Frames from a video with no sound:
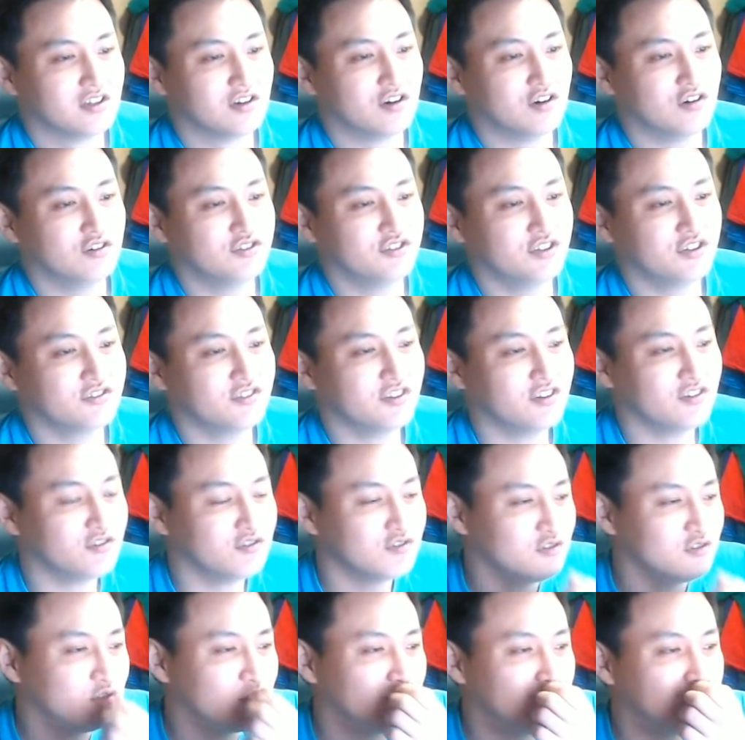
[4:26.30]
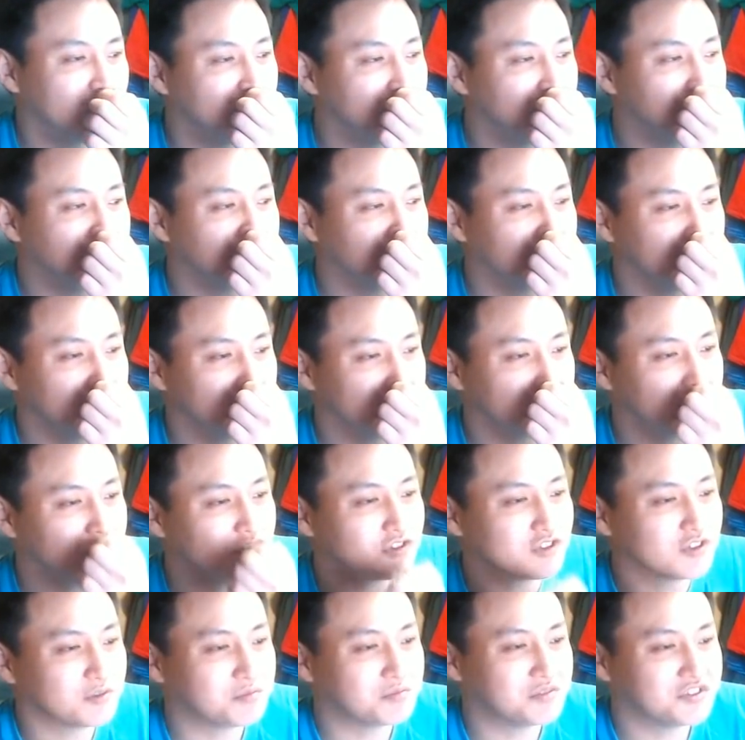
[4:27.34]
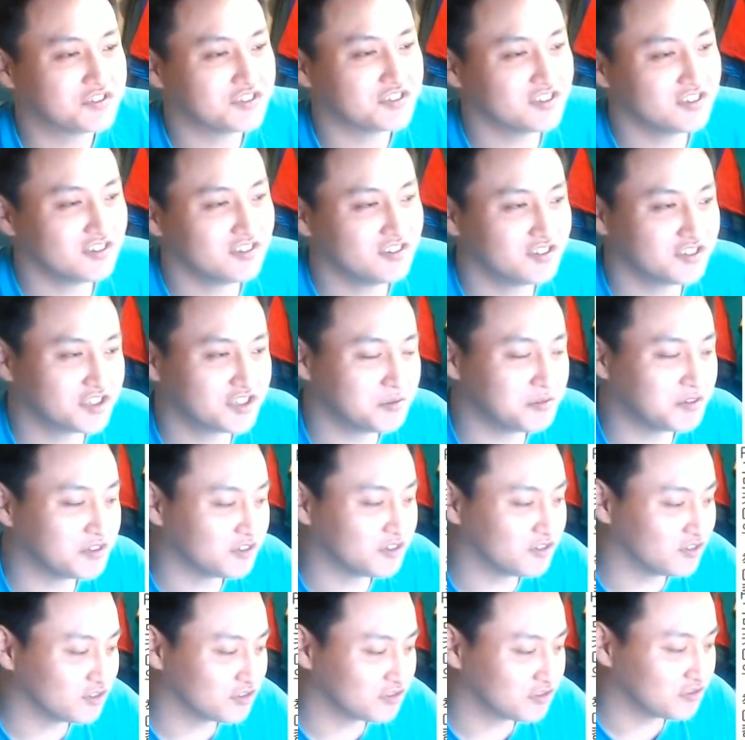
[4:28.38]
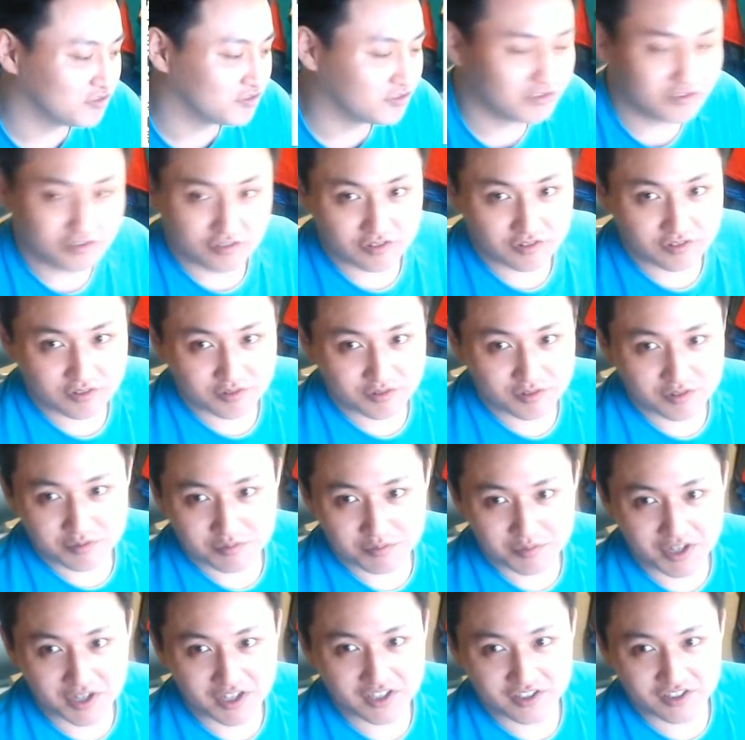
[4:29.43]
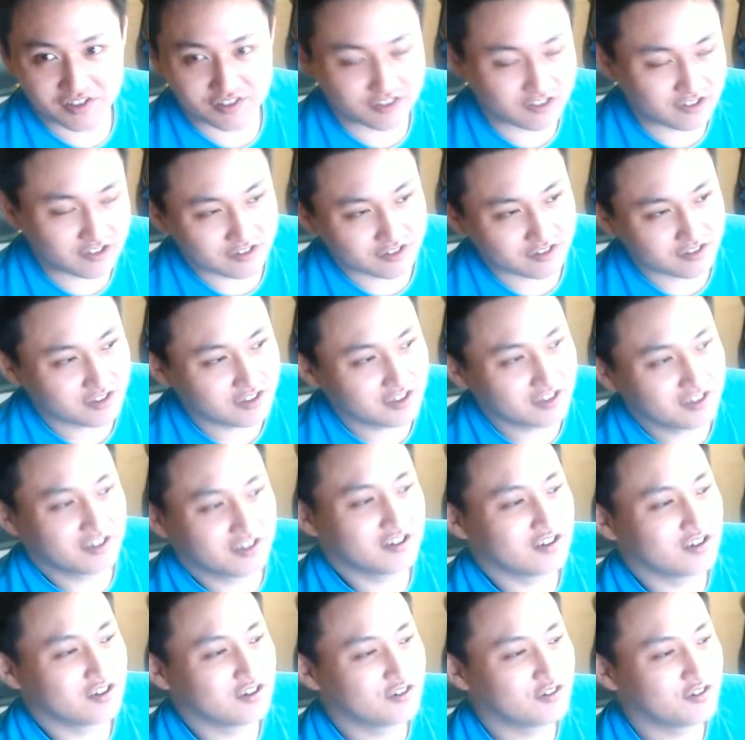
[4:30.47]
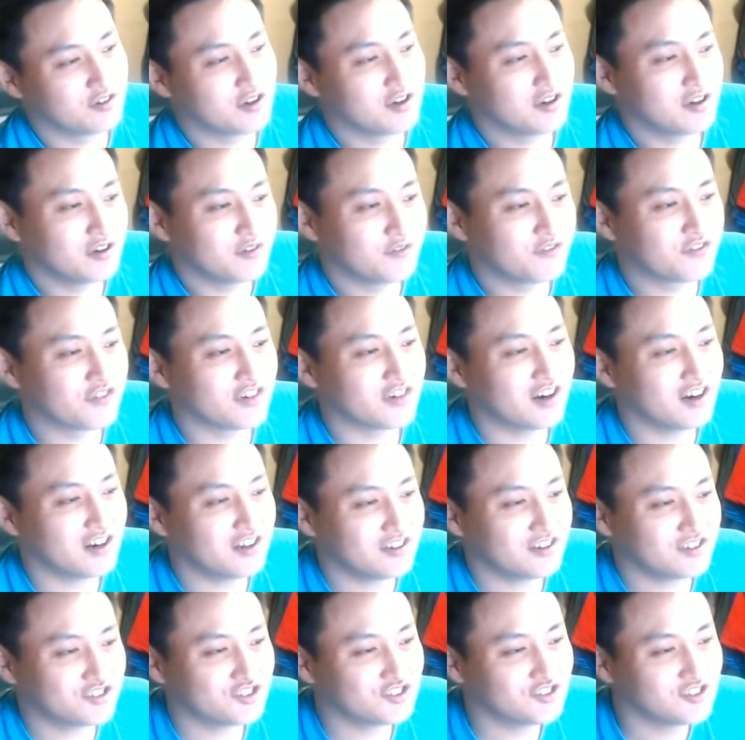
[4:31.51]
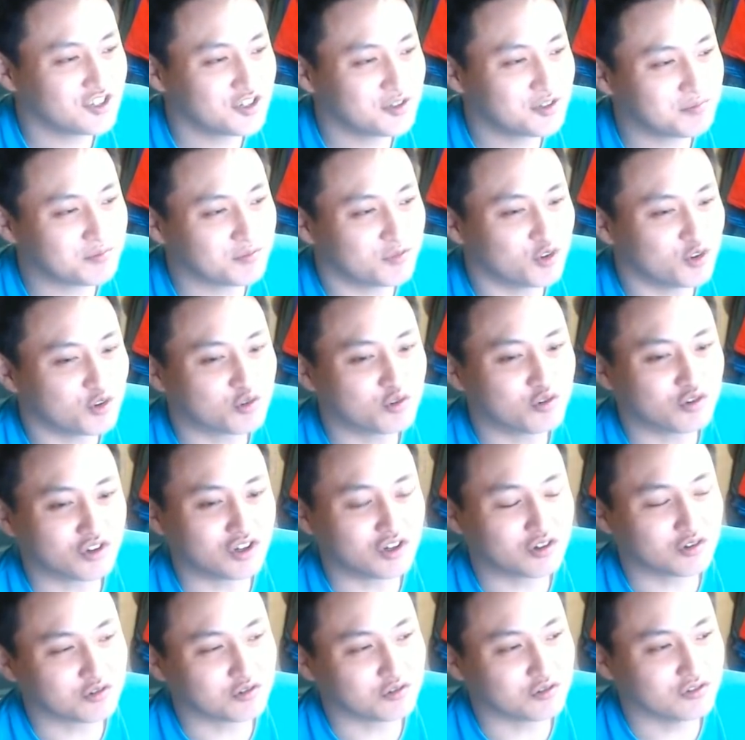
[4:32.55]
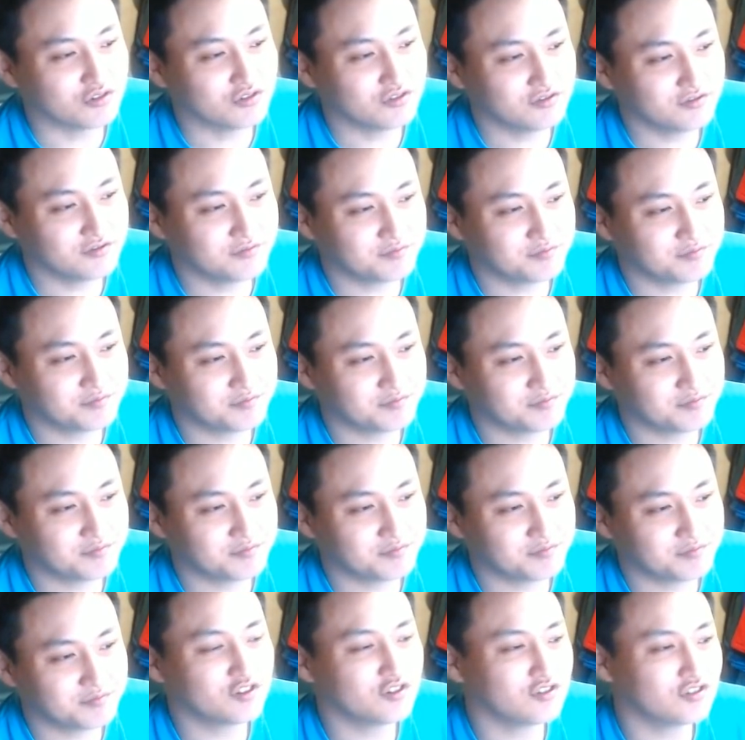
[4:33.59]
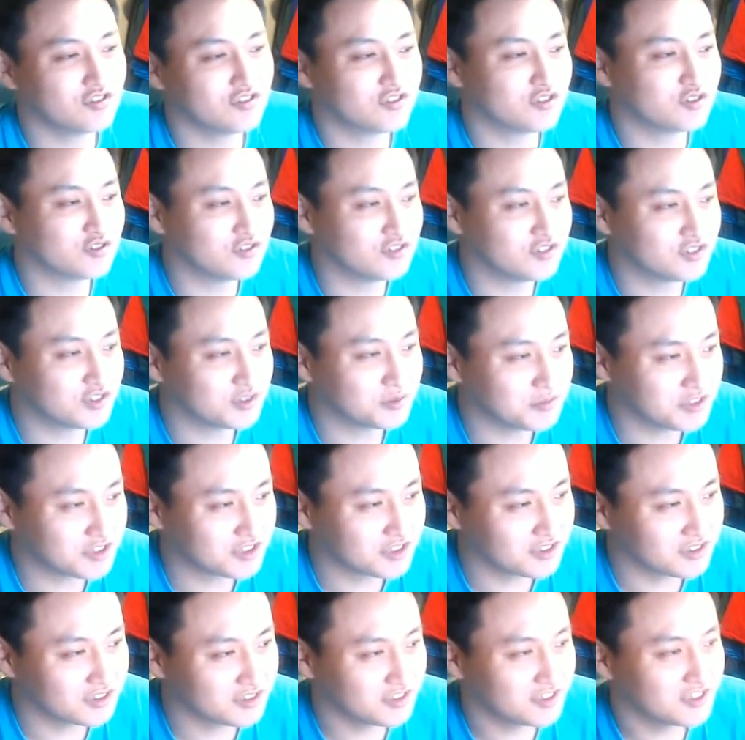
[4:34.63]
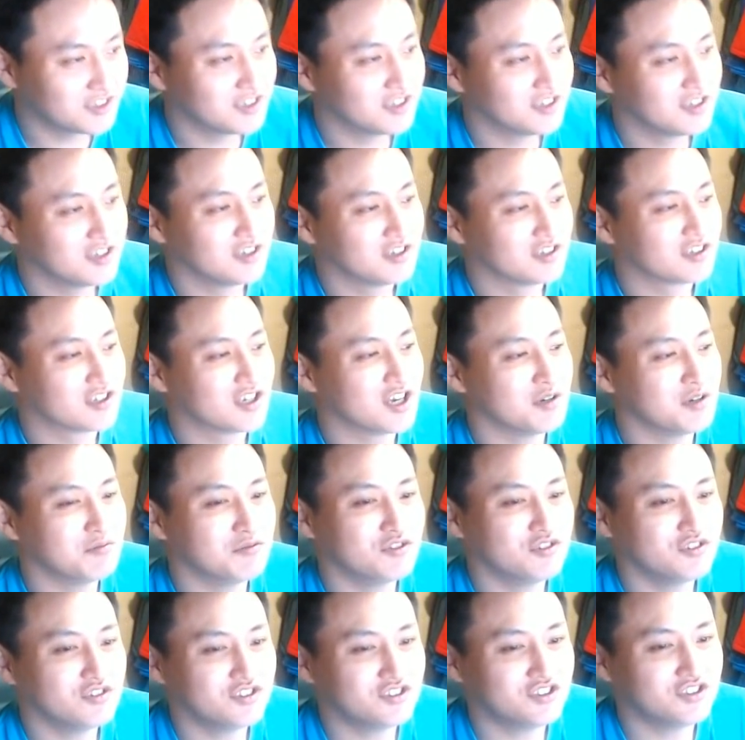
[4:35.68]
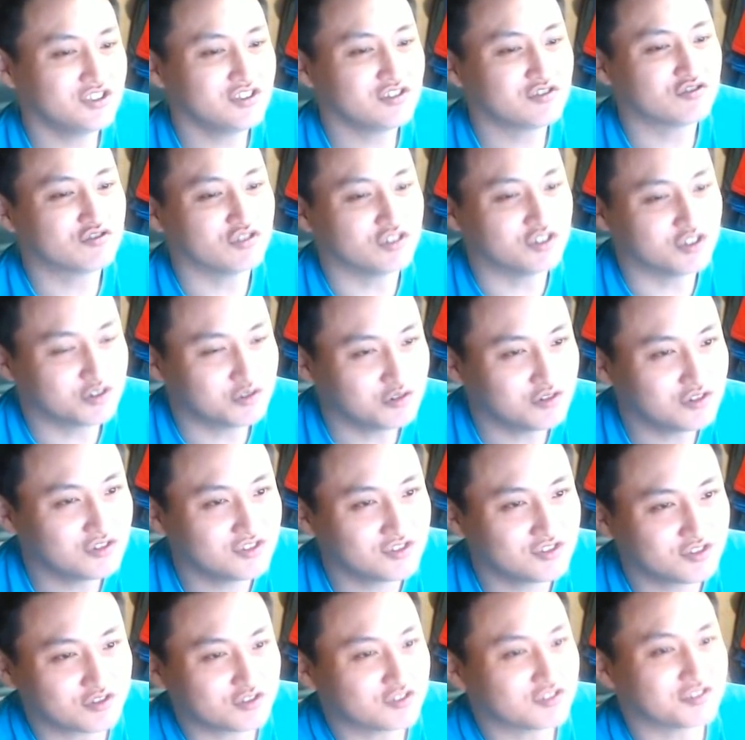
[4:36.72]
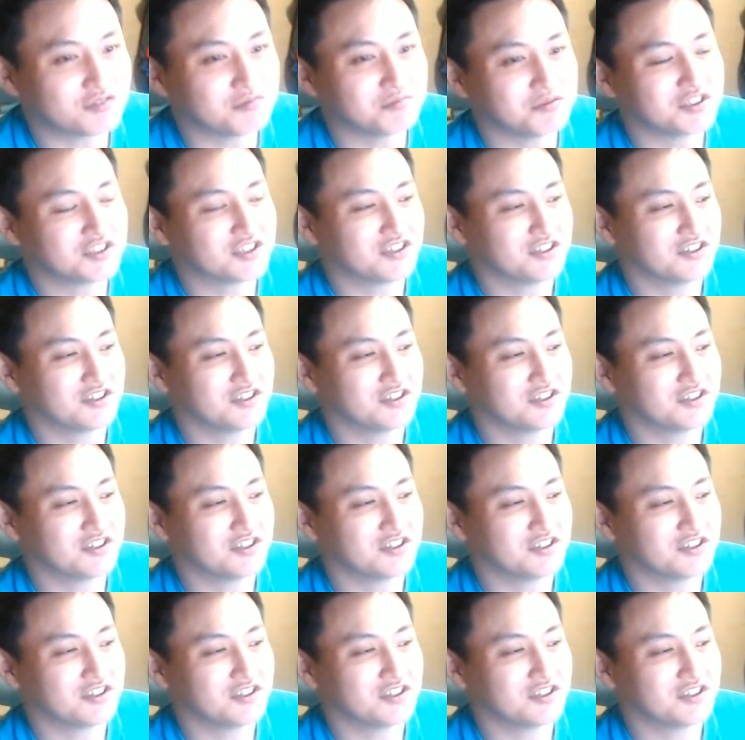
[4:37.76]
책상도 비교적 그렇게 비싸다는 느낌 안 들었고, 마이크 필라 슈엠 5010 프로를 쓰고 있습니다. 캠은 C920을 쓰고 있습니다.